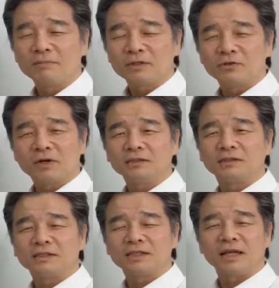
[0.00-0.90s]
まあ、その
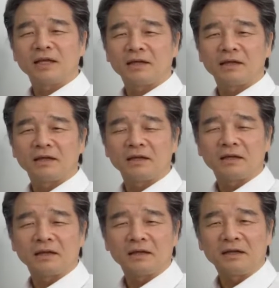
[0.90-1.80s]
後ですね、
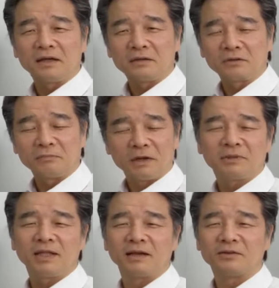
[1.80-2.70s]
えー、その
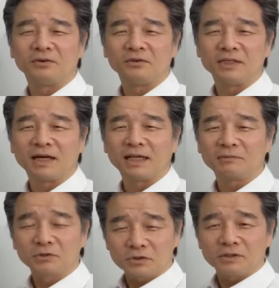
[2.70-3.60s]
ベルベデールの方に行か
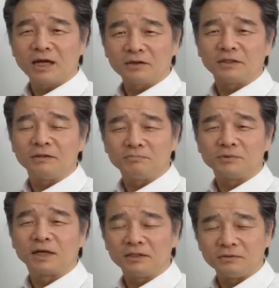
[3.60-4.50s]
れてもすぐ歩いて
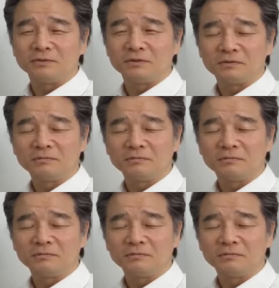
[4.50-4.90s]
1分か2分、